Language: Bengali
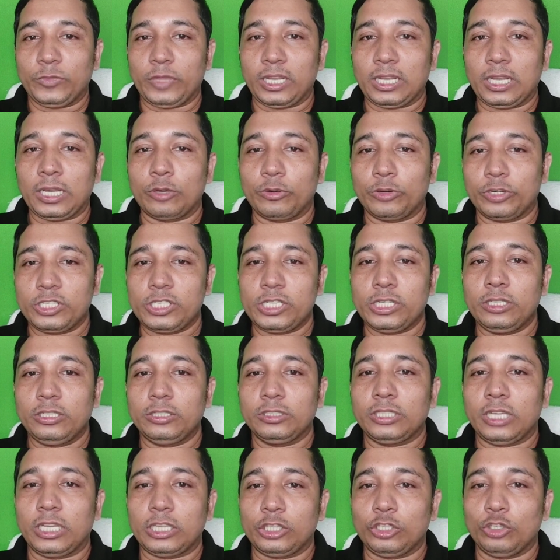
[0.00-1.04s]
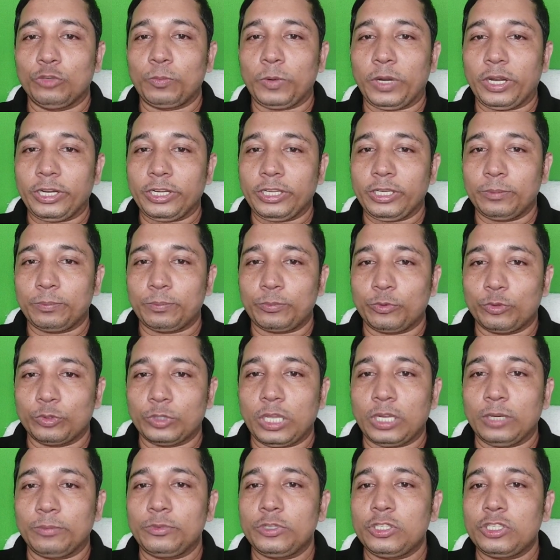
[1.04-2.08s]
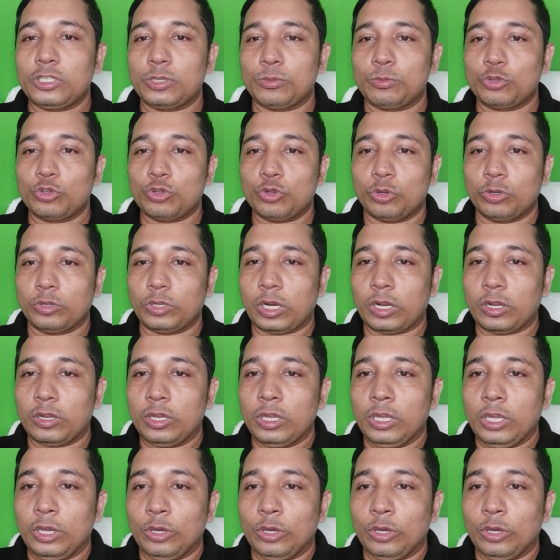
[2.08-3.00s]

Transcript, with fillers: দেখা করেছেন জাতীয় পার্টির প্রধান পৃষ্ঠপোষকরা